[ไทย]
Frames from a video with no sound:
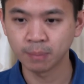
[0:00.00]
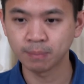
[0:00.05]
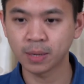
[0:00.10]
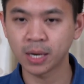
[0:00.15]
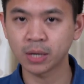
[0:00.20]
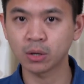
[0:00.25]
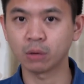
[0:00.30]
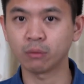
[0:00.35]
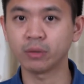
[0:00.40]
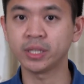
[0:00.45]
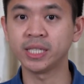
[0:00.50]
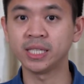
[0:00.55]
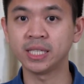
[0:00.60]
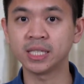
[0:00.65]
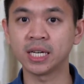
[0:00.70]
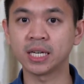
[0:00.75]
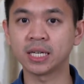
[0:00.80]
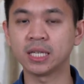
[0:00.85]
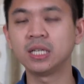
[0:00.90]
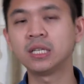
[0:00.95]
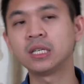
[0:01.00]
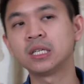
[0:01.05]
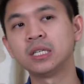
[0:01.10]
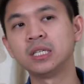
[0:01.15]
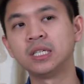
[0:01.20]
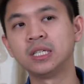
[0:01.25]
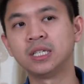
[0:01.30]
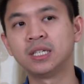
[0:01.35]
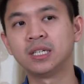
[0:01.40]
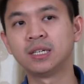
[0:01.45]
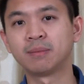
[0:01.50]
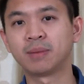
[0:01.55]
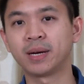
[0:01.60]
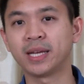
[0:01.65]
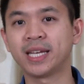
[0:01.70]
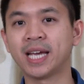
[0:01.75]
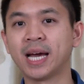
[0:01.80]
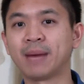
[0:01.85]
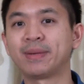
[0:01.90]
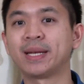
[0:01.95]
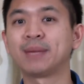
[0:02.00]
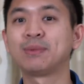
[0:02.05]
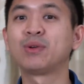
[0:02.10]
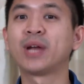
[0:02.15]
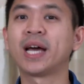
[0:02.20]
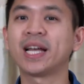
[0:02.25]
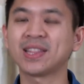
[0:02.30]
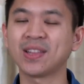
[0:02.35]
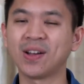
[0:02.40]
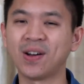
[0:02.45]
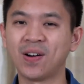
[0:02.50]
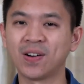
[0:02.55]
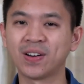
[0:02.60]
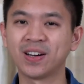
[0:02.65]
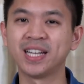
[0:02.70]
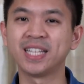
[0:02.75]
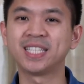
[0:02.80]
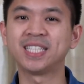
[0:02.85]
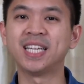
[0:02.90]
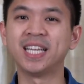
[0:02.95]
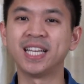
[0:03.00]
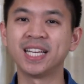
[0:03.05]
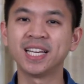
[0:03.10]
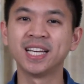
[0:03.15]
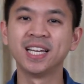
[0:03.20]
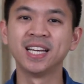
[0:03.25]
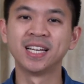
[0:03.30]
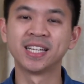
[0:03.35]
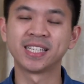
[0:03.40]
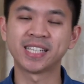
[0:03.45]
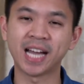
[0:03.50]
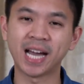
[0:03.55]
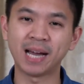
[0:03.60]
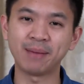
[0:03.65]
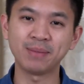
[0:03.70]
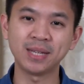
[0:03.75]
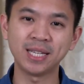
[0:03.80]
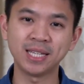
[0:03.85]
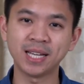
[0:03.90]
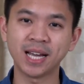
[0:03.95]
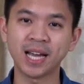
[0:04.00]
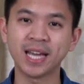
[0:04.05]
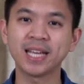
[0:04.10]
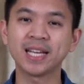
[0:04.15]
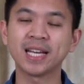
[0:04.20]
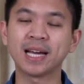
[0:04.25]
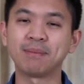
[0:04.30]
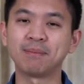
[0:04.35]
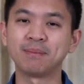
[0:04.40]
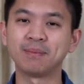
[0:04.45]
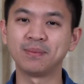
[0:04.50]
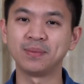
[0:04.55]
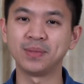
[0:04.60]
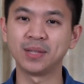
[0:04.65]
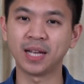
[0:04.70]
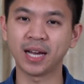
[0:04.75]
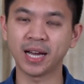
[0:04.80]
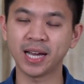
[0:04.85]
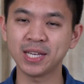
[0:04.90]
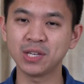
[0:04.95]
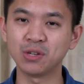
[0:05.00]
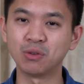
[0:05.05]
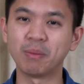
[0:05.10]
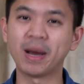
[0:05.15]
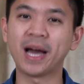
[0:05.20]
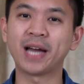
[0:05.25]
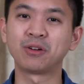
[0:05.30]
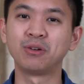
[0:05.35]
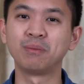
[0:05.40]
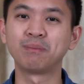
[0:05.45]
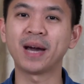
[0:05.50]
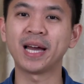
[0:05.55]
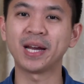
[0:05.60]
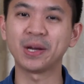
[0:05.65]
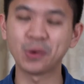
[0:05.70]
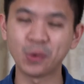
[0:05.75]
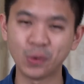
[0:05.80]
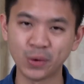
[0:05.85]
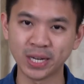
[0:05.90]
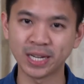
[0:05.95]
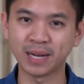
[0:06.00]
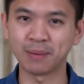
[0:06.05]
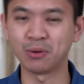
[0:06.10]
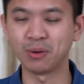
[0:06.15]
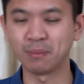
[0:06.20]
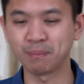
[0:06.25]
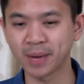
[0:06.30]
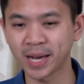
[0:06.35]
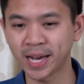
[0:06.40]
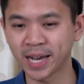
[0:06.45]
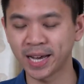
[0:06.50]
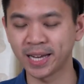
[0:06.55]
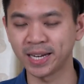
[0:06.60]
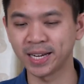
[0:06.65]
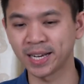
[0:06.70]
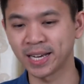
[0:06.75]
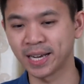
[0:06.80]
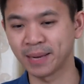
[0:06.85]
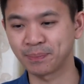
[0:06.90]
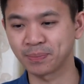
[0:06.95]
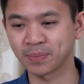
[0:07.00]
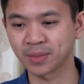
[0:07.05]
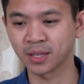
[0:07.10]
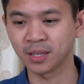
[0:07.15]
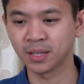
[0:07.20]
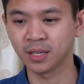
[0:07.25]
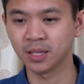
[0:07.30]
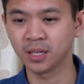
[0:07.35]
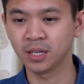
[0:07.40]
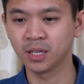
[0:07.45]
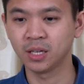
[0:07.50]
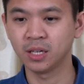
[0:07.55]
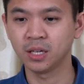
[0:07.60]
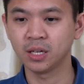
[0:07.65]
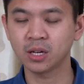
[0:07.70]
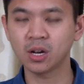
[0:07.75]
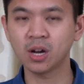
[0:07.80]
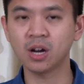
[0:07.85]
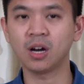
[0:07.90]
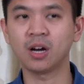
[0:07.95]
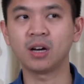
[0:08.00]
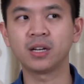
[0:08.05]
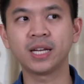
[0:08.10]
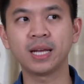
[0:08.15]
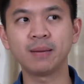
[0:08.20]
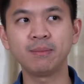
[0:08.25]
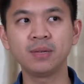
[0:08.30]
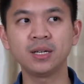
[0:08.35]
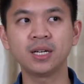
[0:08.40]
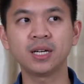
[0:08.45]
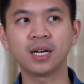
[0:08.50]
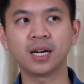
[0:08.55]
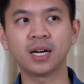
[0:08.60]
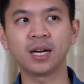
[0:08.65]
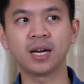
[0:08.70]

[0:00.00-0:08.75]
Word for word: ปรากฏว่าสิ่งที่เกิดขึ้นคือภรรยาไปทำธุระต่อก็เลยทิ้งสามีให้กับให้อยู่บ้านคุณป้าแล้วคุยกับคุณป้านะครับก็ในเมื่อ